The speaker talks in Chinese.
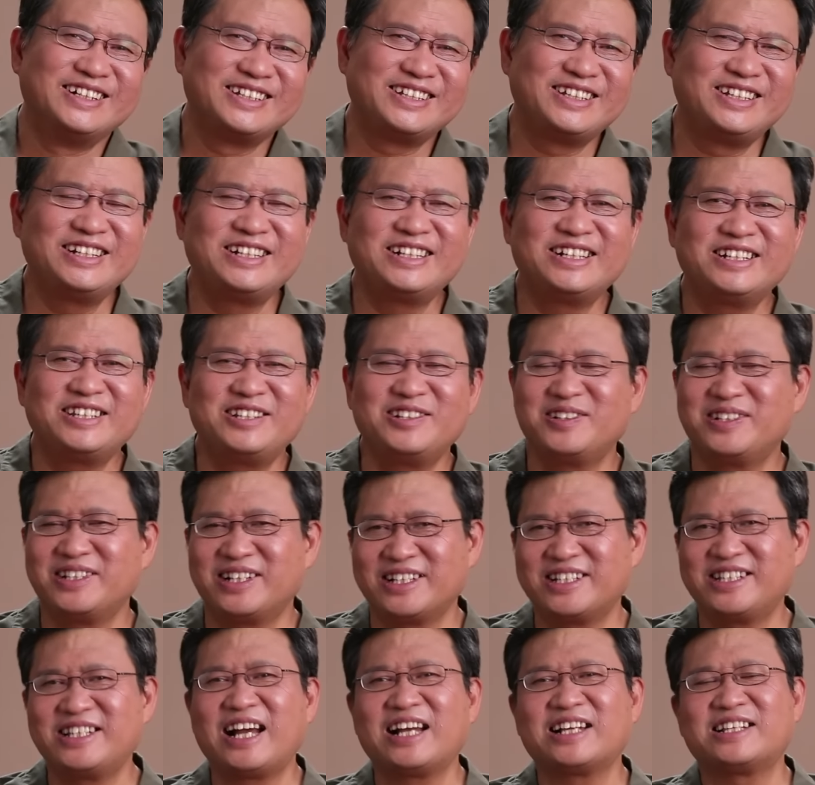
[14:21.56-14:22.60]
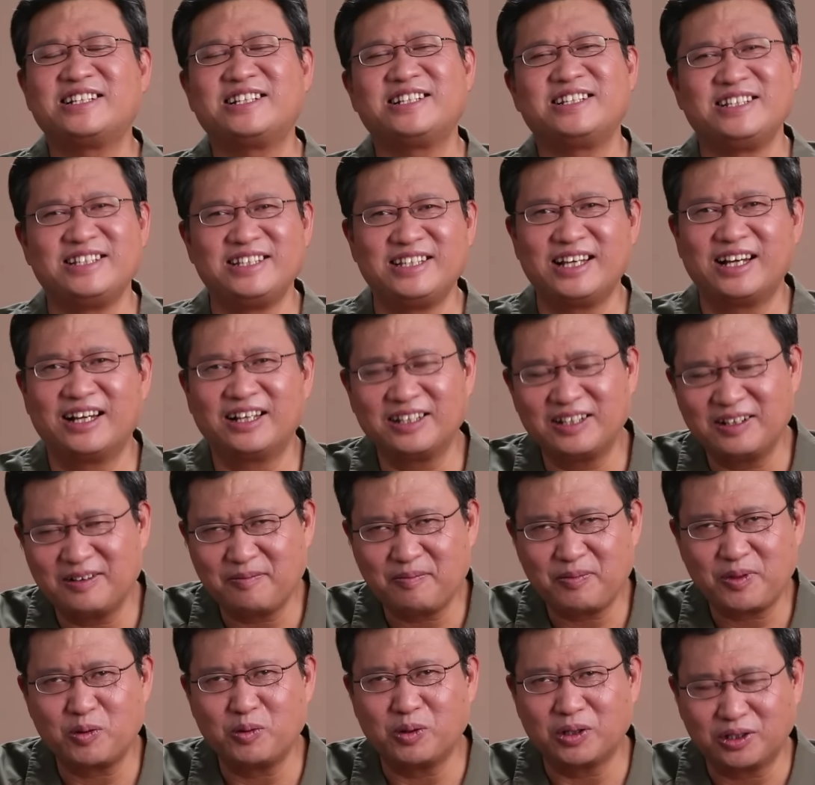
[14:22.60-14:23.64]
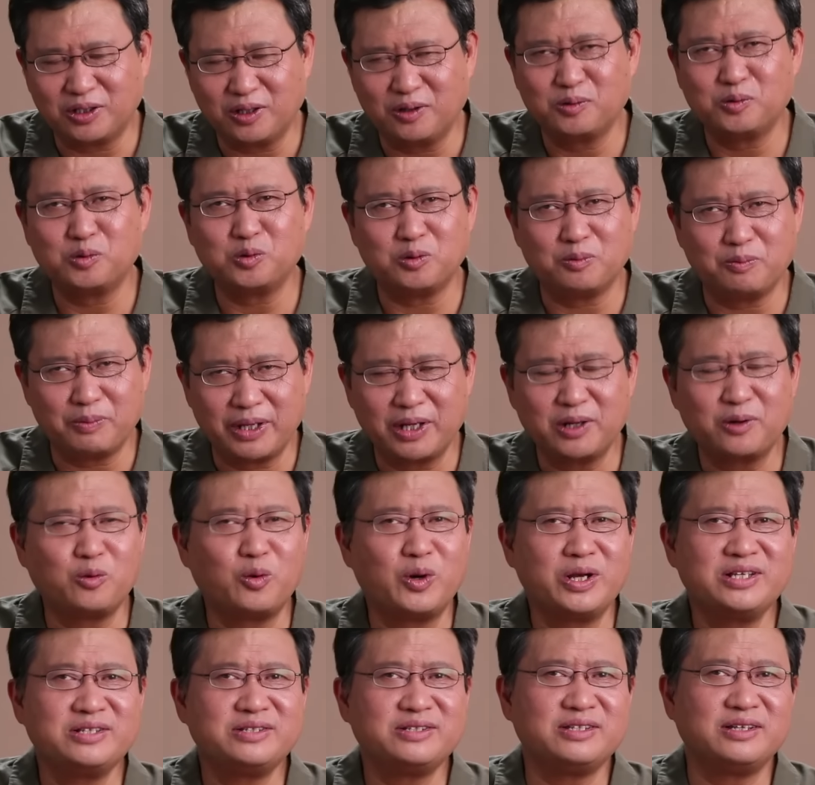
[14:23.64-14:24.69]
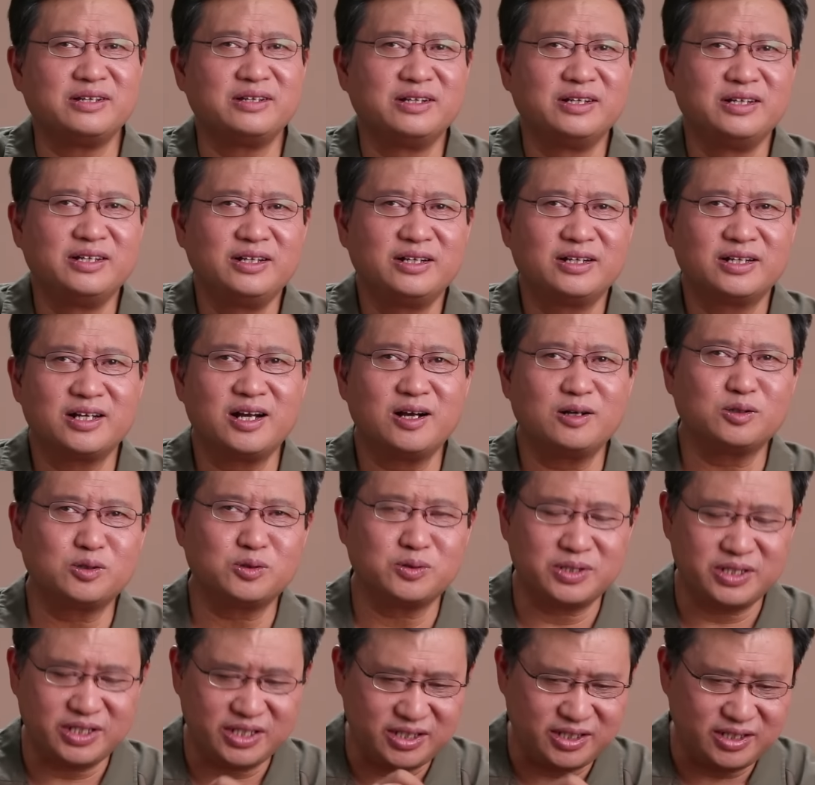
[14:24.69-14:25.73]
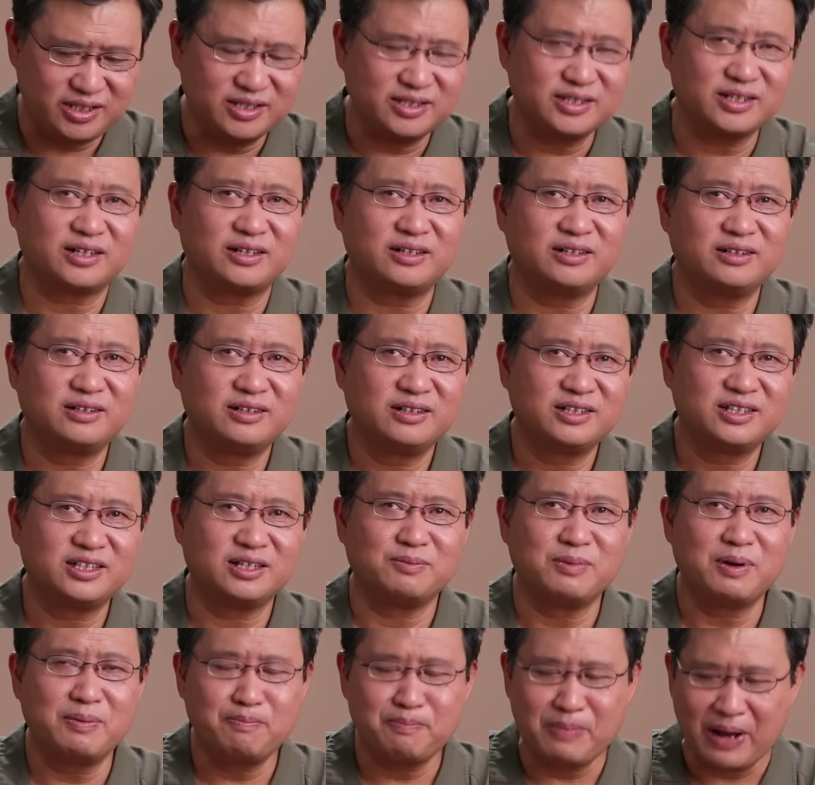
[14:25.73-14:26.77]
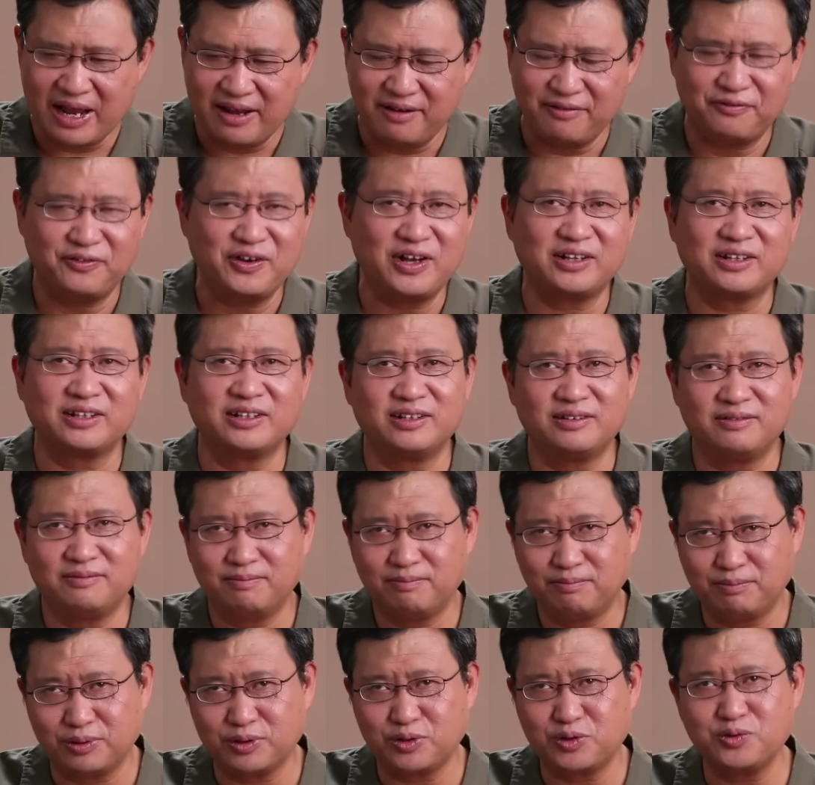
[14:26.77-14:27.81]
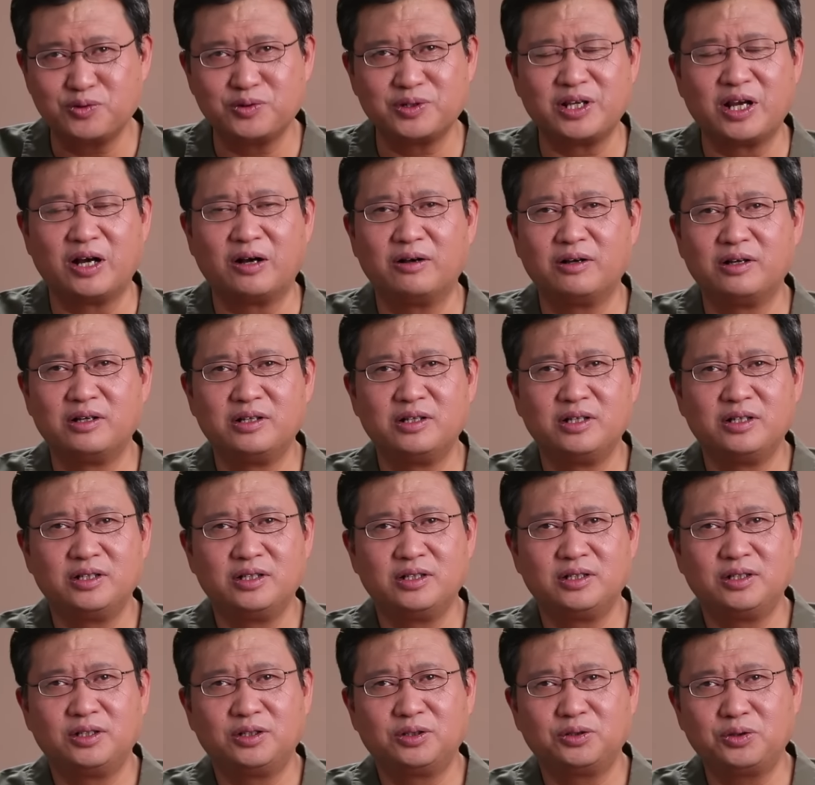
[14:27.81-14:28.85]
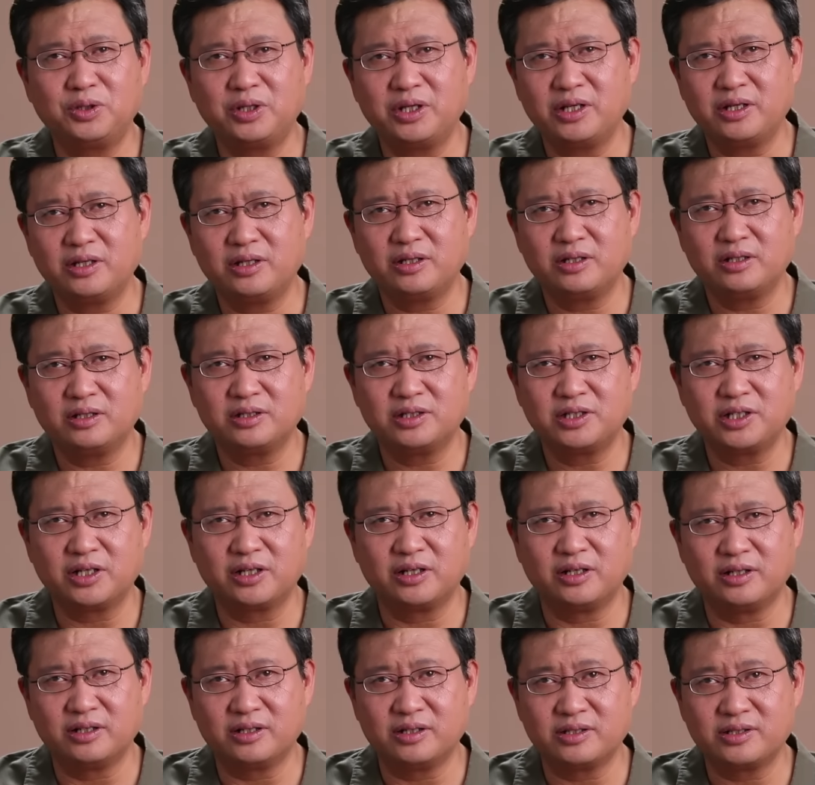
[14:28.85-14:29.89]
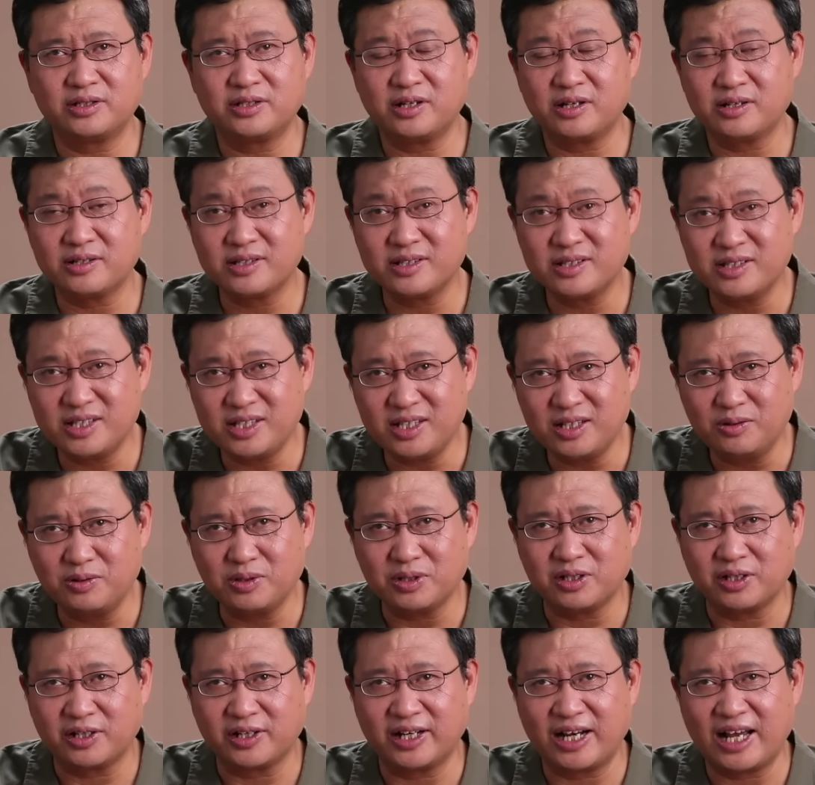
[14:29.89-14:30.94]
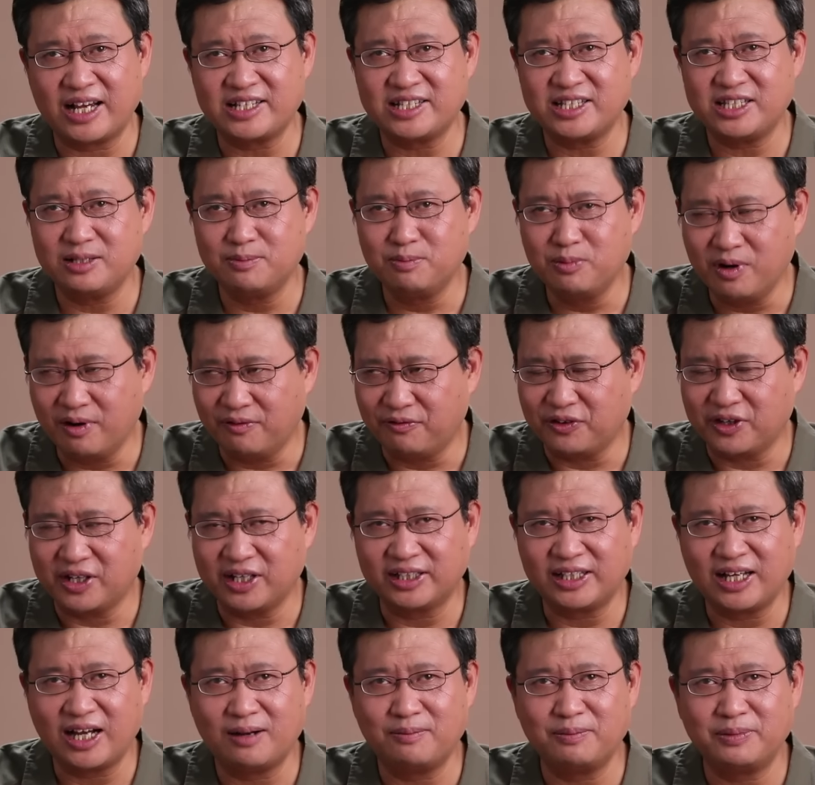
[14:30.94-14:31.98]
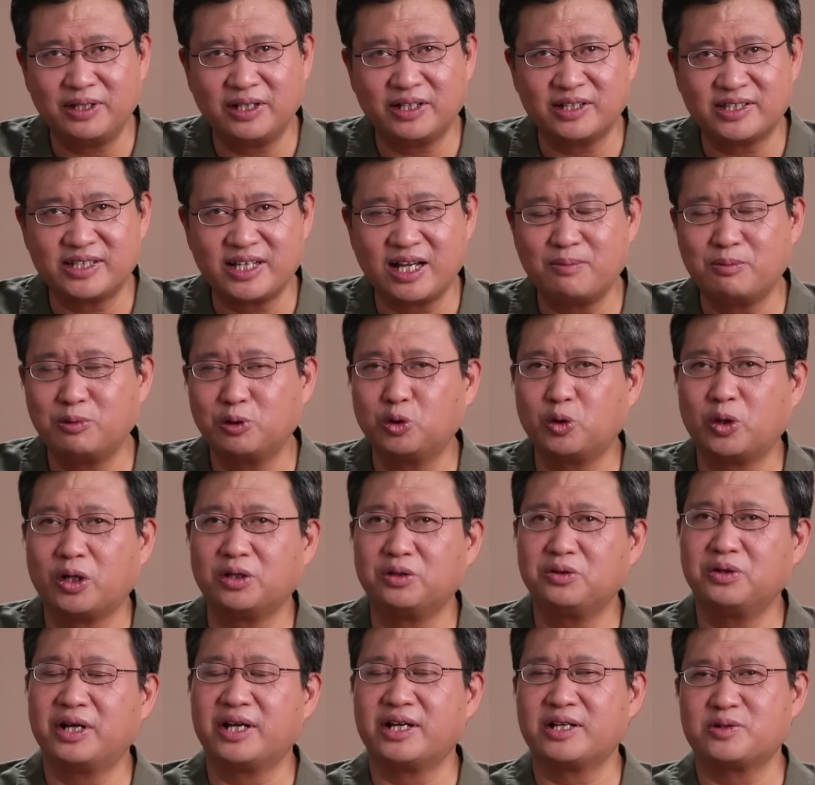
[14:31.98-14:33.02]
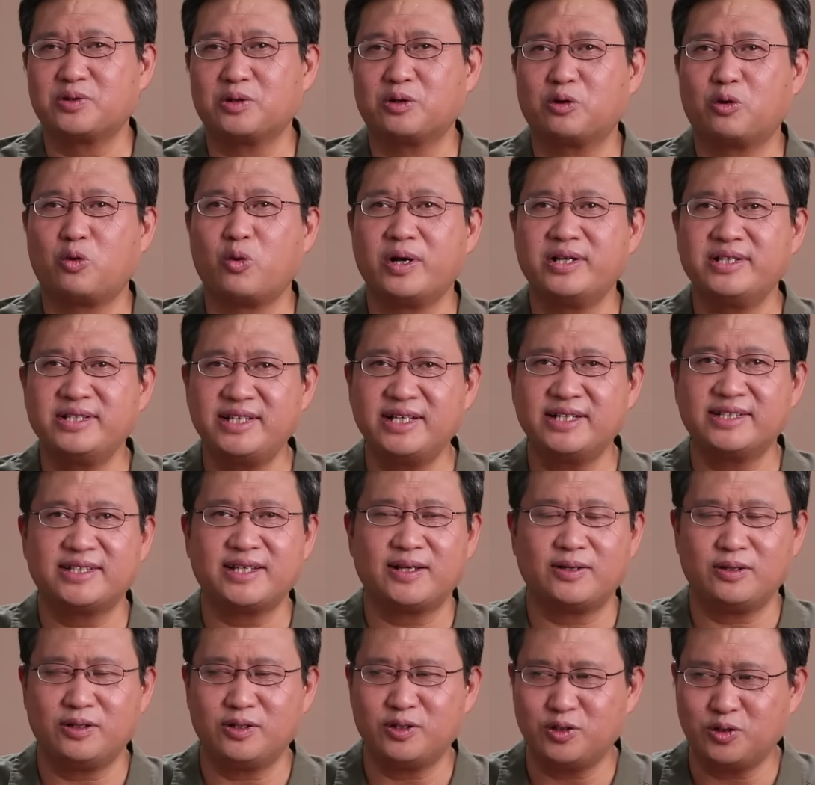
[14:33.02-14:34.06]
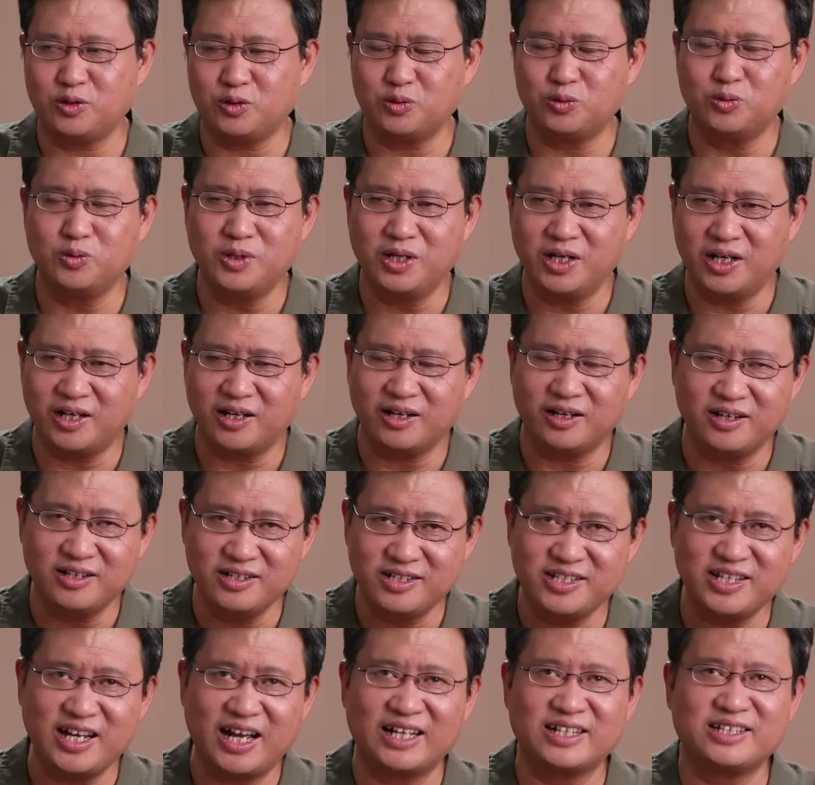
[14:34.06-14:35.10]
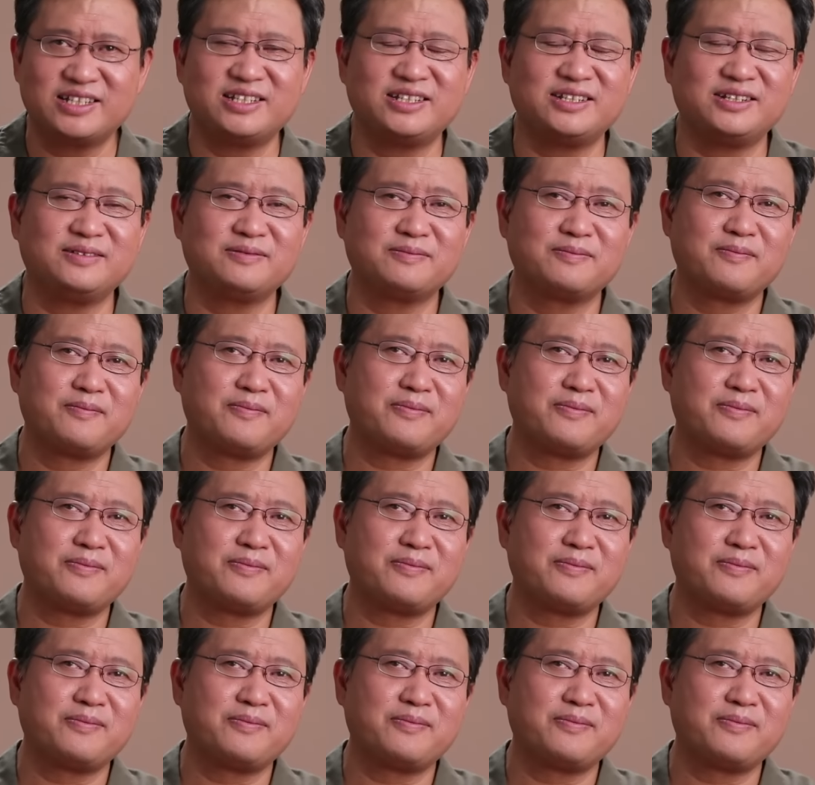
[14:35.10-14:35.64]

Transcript: 其实就像下棋一样的，我透露没关系，告诉棋子儿怎么摆放的不重要。对这个瑟尔斯基或者格拉西莫夫和他们的参谋团队来说，关键在于如何下棋。